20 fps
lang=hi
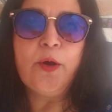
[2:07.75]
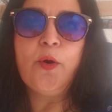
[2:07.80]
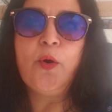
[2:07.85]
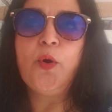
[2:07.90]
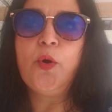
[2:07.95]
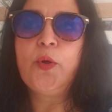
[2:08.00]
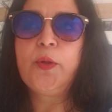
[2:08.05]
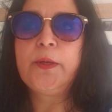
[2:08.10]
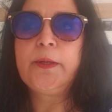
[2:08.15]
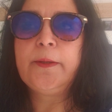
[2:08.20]

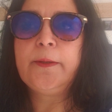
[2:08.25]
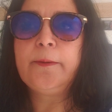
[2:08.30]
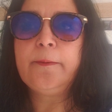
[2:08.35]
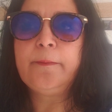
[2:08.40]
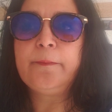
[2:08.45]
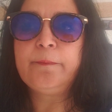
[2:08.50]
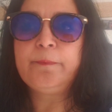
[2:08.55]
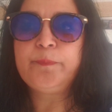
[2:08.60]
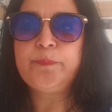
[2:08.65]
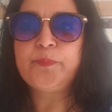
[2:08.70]

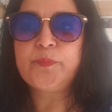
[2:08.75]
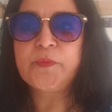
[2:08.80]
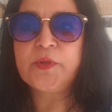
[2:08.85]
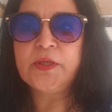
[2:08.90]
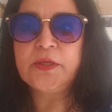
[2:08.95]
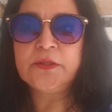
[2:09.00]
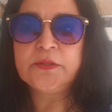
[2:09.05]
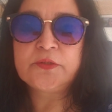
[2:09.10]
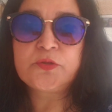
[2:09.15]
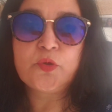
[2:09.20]
और
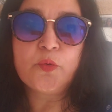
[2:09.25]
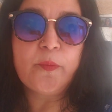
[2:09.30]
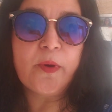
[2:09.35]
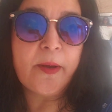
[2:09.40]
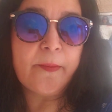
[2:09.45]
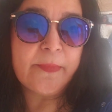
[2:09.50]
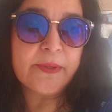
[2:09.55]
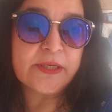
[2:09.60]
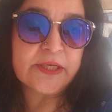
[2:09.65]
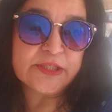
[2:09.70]

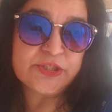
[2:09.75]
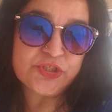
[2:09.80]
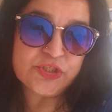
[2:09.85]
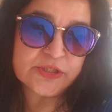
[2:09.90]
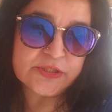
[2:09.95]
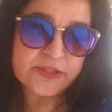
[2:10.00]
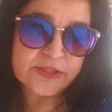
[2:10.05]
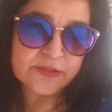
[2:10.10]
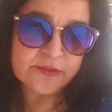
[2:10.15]
सुबह में कच्ची